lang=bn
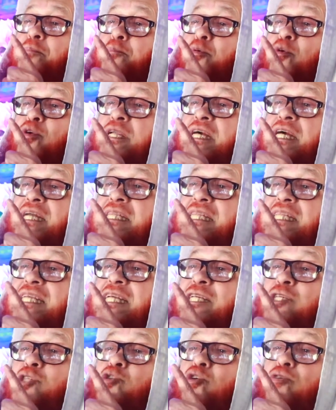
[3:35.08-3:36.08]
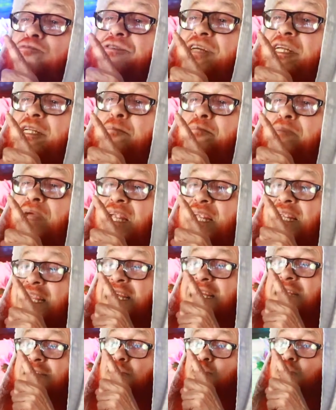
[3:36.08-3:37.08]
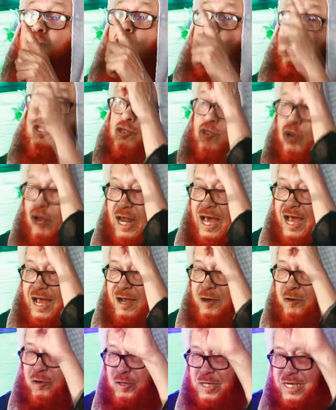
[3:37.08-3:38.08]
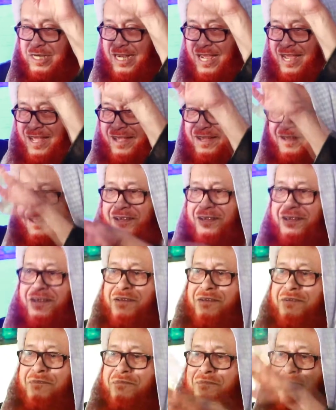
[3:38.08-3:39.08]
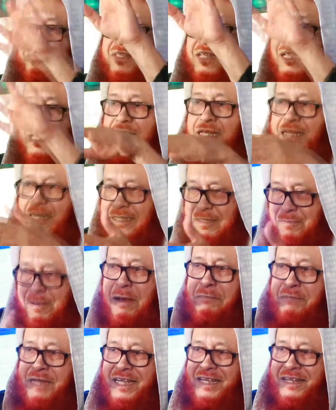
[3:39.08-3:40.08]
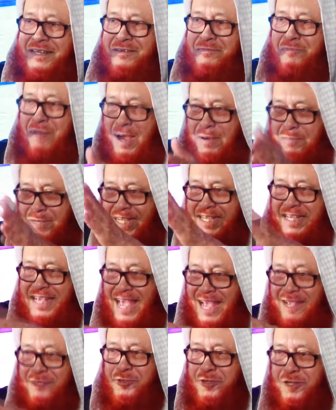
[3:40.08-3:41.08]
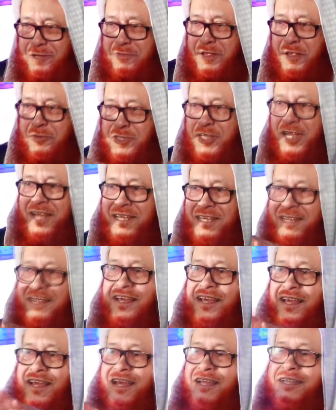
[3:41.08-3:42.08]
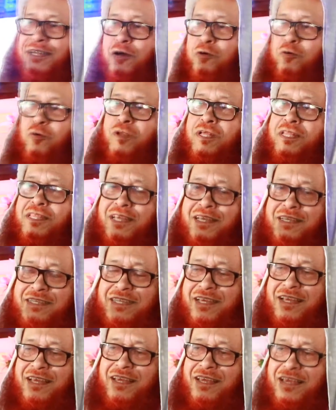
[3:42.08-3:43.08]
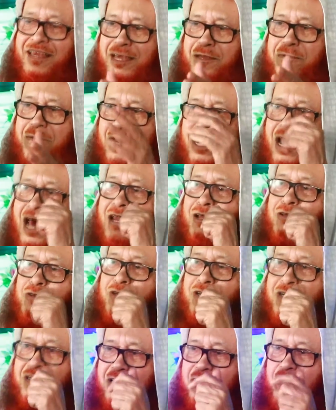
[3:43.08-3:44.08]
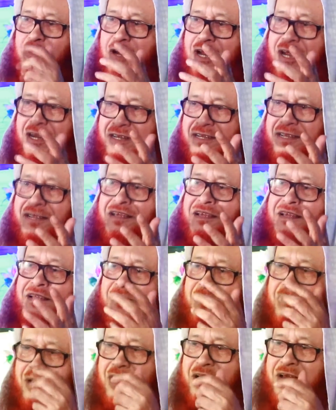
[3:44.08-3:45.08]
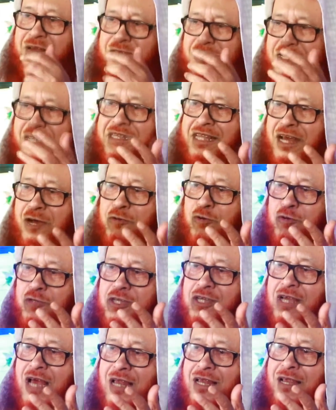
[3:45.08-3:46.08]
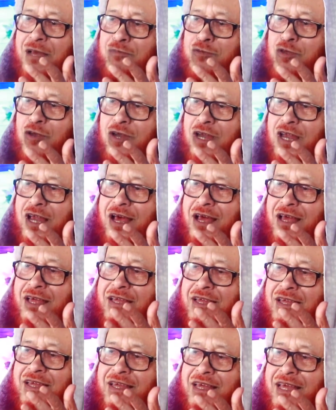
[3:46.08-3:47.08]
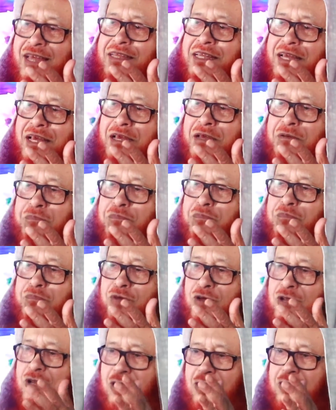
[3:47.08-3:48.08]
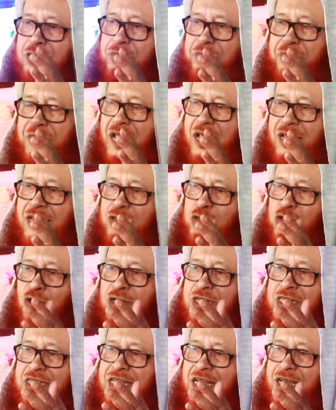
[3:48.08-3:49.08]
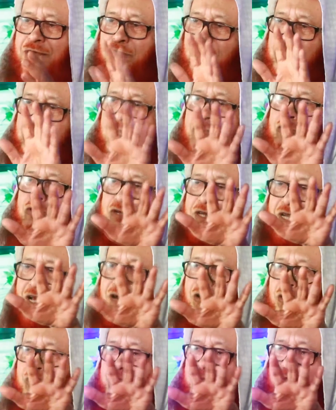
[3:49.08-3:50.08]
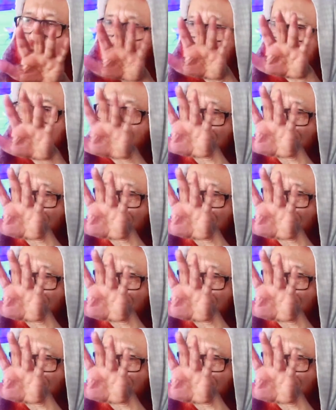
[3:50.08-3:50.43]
পনে তিনশো ফিট বিল্ডিং ছয় তলা গোটাটা এটা পাবলিক পাবলিক একজনে ব্যবসায়ী এটা করে দিয়েছে এইবার আরেকজনে করার চিন্তা করছে আলহামদুলিল্লাহ এতে প্রায় চল্লিশ থেকে পঞ্চাশ কোটি টাকা খরচ করবে